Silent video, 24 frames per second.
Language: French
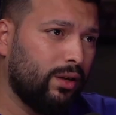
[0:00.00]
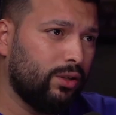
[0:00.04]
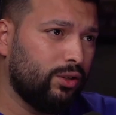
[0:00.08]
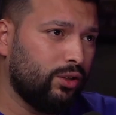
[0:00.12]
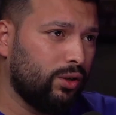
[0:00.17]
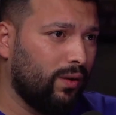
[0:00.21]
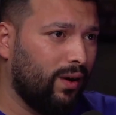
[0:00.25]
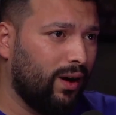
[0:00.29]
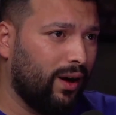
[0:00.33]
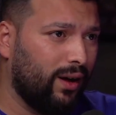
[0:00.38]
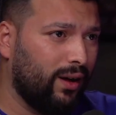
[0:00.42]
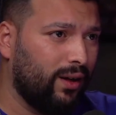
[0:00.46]
Tu
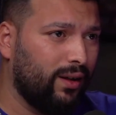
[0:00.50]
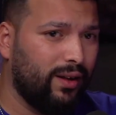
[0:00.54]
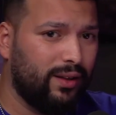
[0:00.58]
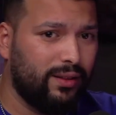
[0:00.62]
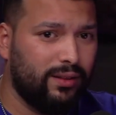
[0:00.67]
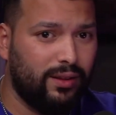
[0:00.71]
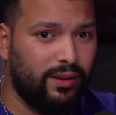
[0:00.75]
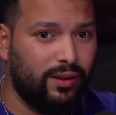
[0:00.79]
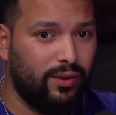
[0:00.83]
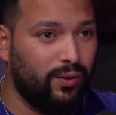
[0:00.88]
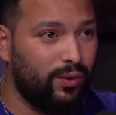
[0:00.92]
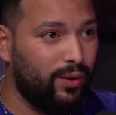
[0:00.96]
vois,
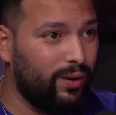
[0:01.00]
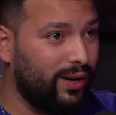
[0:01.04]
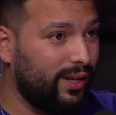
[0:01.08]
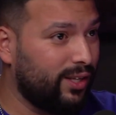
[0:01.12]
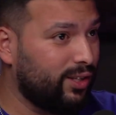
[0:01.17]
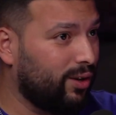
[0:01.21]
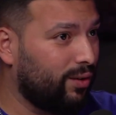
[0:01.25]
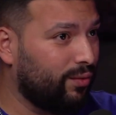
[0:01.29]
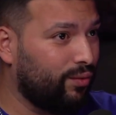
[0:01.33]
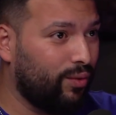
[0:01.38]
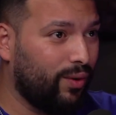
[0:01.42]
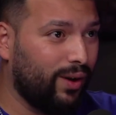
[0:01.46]
de,
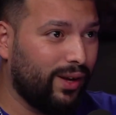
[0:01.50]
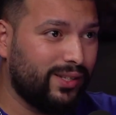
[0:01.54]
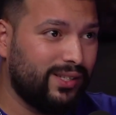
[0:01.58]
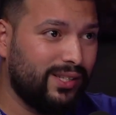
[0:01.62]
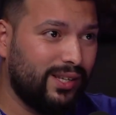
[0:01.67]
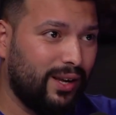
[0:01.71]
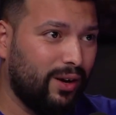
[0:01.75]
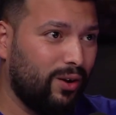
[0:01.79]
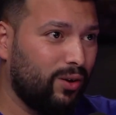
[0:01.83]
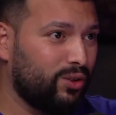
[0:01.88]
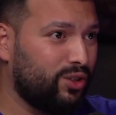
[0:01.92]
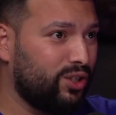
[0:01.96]
les envois,
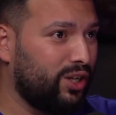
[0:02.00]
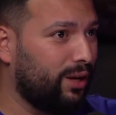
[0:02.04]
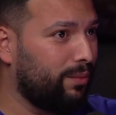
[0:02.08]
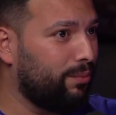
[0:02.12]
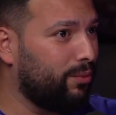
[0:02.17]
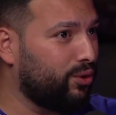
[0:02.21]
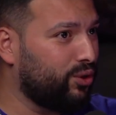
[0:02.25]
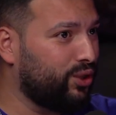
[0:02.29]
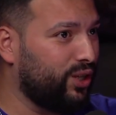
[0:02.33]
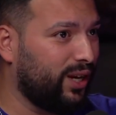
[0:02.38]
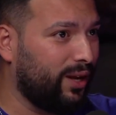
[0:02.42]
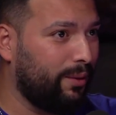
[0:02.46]
c'est
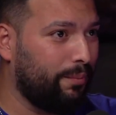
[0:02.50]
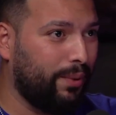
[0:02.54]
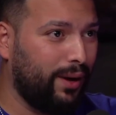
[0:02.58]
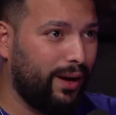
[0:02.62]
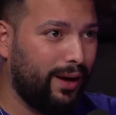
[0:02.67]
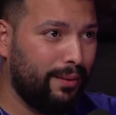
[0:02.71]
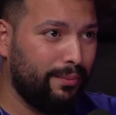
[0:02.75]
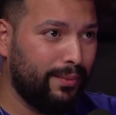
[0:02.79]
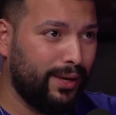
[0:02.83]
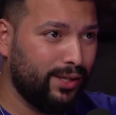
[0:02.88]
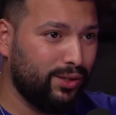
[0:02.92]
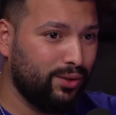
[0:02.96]
entièrement géré par
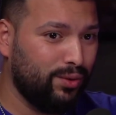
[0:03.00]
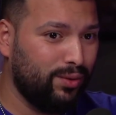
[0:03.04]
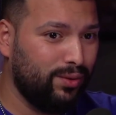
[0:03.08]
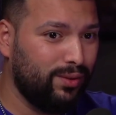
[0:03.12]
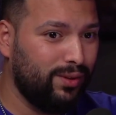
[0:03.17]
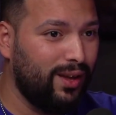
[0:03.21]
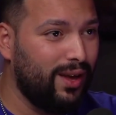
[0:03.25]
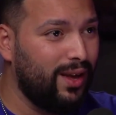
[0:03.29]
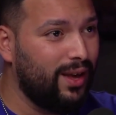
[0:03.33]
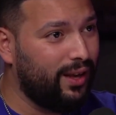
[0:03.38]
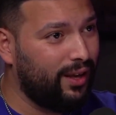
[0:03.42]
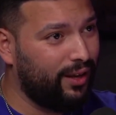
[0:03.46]
Amazon.
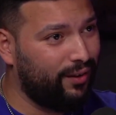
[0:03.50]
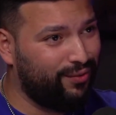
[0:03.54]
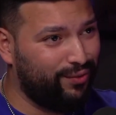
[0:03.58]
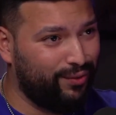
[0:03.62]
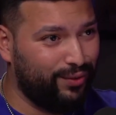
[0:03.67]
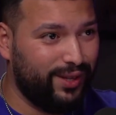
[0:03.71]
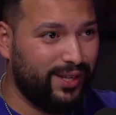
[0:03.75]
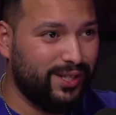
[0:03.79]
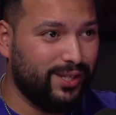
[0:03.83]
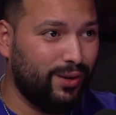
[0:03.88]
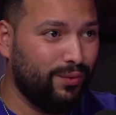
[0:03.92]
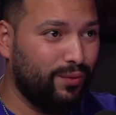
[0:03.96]
Ils font
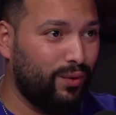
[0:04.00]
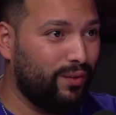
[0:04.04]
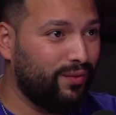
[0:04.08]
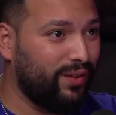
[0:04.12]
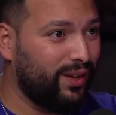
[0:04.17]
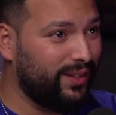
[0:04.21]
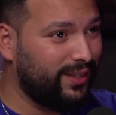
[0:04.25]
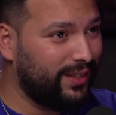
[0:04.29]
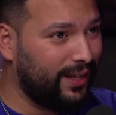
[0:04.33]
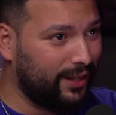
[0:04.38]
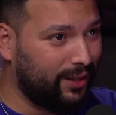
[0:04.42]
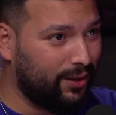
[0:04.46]
des envois
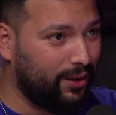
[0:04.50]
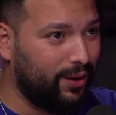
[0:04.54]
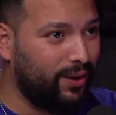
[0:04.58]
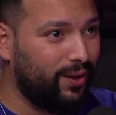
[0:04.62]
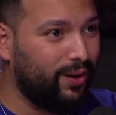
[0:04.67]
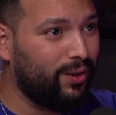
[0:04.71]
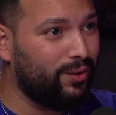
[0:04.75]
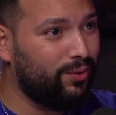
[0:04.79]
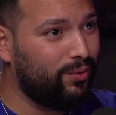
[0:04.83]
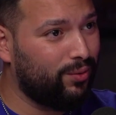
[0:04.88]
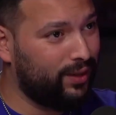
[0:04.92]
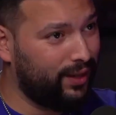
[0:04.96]
24
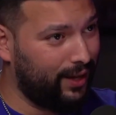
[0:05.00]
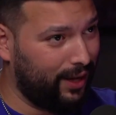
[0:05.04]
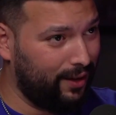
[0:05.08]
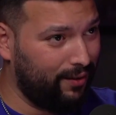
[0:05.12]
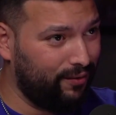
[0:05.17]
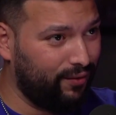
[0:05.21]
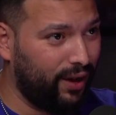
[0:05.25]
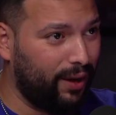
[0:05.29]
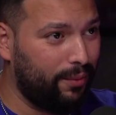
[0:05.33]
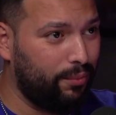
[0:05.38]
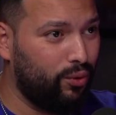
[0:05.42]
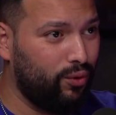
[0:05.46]
heures, donc il y a une
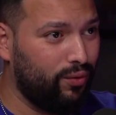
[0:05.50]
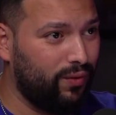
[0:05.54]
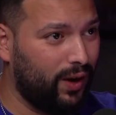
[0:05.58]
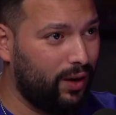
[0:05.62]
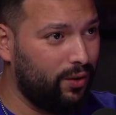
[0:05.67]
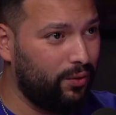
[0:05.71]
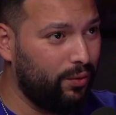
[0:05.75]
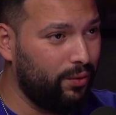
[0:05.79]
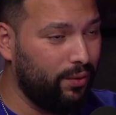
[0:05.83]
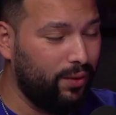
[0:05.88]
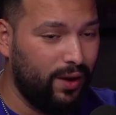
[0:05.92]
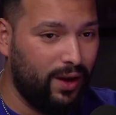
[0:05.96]
vraie
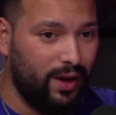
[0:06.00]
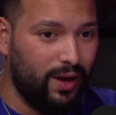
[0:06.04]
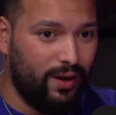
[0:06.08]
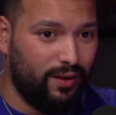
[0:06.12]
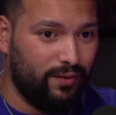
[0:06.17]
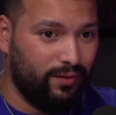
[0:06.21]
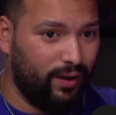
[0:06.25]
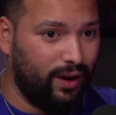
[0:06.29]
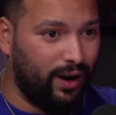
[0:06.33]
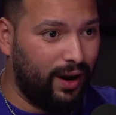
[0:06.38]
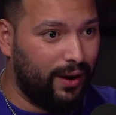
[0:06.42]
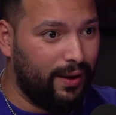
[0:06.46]
plus-value.
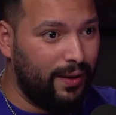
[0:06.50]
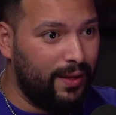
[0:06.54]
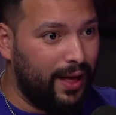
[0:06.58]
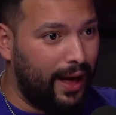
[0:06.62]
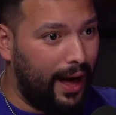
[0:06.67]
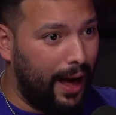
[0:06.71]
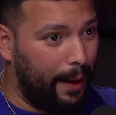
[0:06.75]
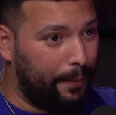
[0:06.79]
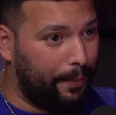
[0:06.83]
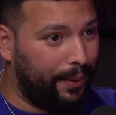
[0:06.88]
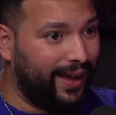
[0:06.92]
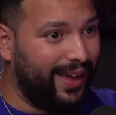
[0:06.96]
Voilà.
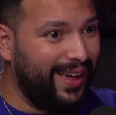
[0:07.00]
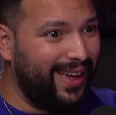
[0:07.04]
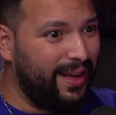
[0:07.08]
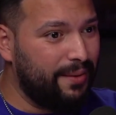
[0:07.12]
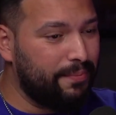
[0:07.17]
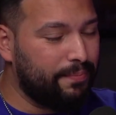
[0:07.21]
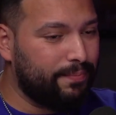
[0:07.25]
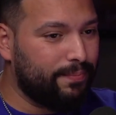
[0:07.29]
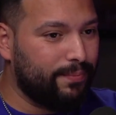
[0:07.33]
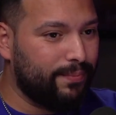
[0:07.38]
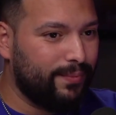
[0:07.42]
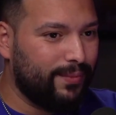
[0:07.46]
Après,
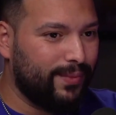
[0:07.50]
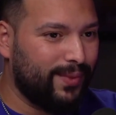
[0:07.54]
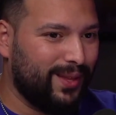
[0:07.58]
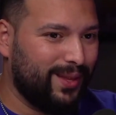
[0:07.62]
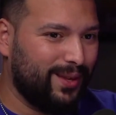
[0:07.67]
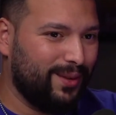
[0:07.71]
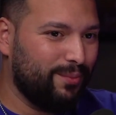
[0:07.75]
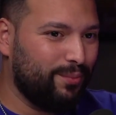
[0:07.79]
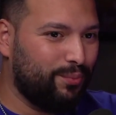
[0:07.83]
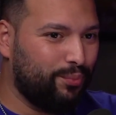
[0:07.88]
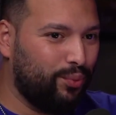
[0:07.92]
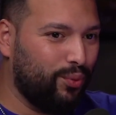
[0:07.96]

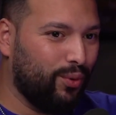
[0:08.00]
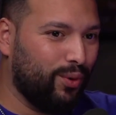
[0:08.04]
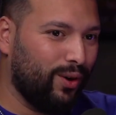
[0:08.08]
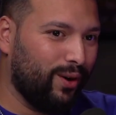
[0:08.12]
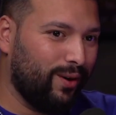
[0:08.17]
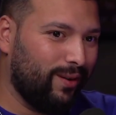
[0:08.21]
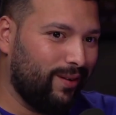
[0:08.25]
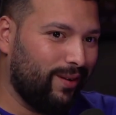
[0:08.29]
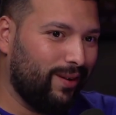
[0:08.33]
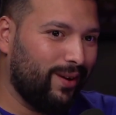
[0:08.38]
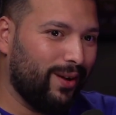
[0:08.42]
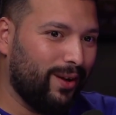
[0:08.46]
pour,
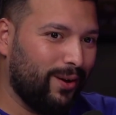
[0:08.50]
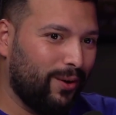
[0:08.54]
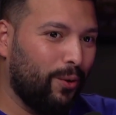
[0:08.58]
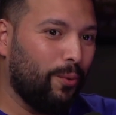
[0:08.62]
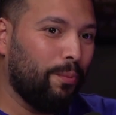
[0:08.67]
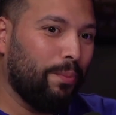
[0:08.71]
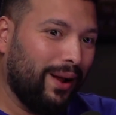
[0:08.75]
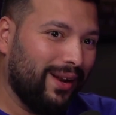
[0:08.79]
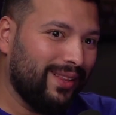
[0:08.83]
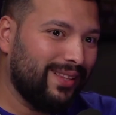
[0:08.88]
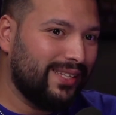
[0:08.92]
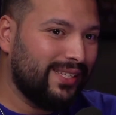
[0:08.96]
on
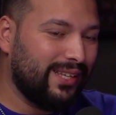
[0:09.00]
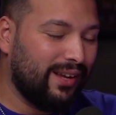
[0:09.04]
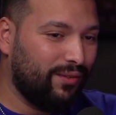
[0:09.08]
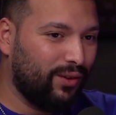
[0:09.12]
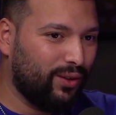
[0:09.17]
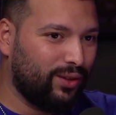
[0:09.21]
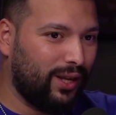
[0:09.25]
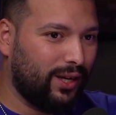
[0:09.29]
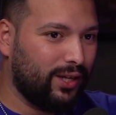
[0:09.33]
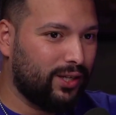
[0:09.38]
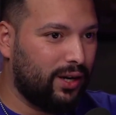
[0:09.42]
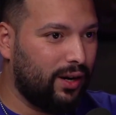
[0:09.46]
parle des
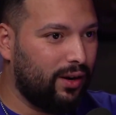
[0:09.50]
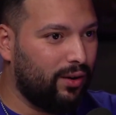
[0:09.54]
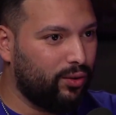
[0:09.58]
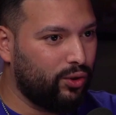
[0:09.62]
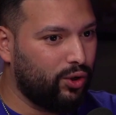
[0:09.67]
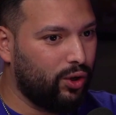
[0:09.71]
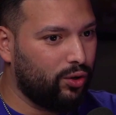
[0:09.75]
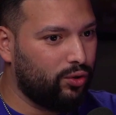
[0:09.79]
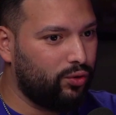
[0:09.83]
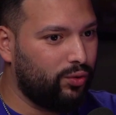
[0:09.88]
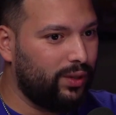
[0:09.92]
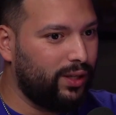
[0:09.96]
avantages là
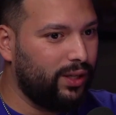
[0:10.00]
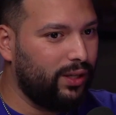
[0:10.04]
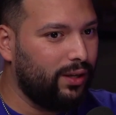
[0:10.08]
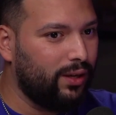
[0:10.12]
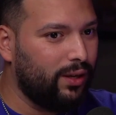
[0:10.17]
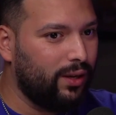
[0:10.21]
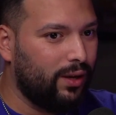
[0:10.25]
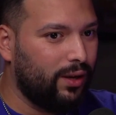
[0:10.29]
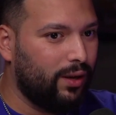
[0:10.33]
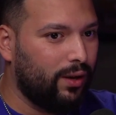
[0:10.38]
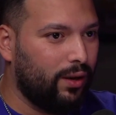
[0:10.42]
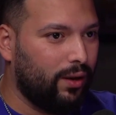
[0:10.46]
aujourd'hui.
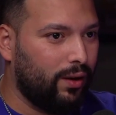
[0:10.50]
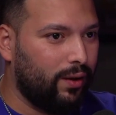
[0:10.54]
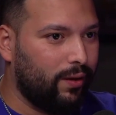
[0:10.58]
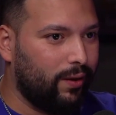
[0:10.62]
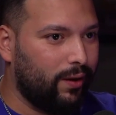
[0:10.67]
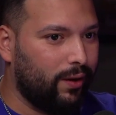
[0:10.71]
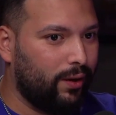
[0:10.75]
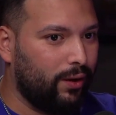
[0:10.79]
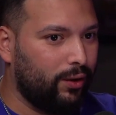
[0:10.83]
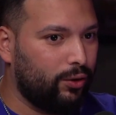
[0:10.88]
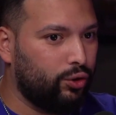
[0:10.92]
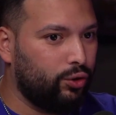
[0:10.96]

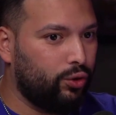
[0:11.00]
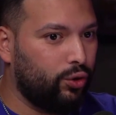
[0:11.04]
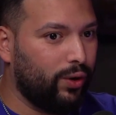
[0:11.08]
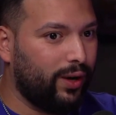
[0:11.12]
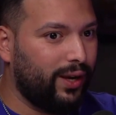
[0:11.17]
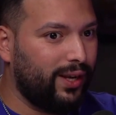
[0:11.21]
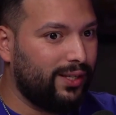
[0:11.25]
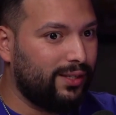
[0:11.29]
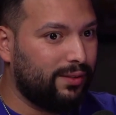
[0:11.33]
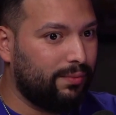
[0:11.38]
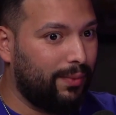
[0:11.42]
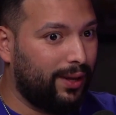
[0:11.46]
Euh, tu
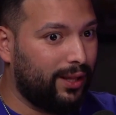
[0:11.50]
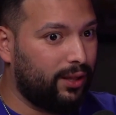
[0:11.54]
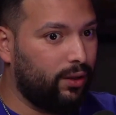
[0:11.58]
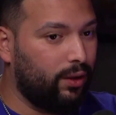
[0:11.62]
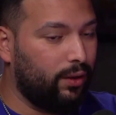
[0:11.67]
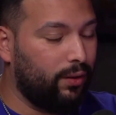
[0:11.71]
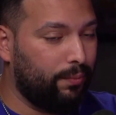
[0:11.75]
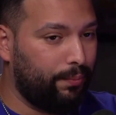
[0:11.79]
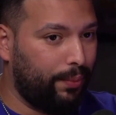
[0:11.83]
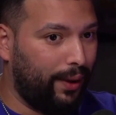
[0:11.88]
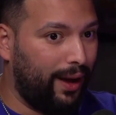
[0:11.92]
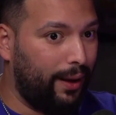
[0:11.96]
restes
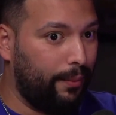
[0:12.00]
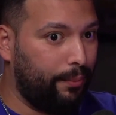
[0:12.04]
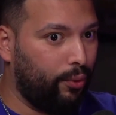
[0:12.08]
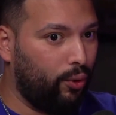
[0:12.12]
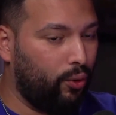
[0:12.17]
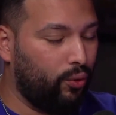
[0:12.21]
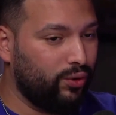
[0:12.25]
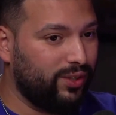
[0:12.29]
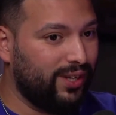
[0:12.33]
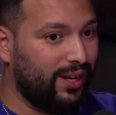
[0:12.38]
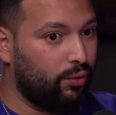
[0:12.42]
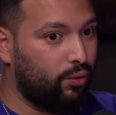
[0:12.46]
maintenant par rapport
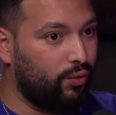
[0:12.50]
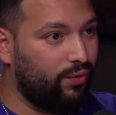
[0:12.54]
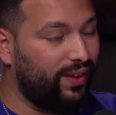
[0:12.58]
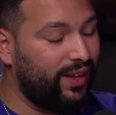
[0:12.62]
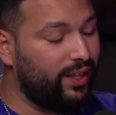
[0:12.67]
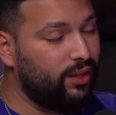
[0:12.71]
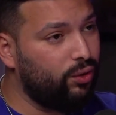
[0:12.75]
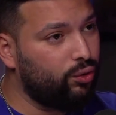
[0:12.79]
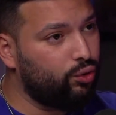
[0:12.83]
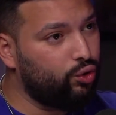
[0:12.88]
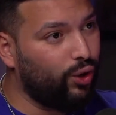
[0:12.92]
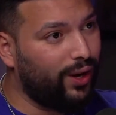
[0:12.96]
aux
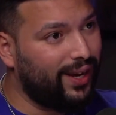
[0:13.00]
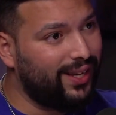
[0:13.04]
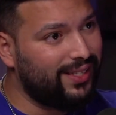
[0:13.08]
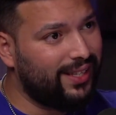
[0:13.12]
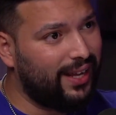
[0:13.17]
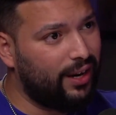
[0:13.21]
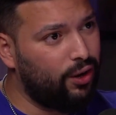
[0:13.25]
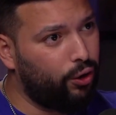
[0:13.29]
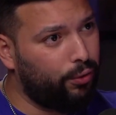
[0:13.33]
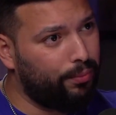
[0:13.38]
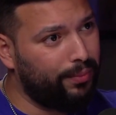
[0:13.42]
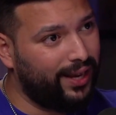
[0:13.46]
inconvénients, tu restes
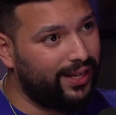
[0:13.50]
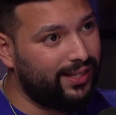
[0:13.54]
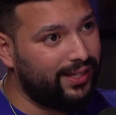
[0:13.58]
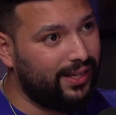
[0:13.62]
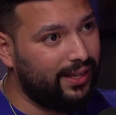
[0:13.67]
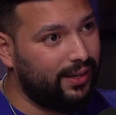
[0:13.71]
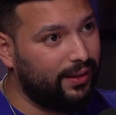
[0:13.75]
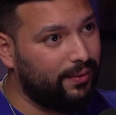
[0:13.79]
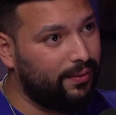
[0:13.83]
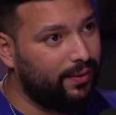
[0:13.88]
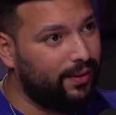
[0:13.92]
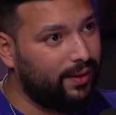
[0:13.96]
à leur merci.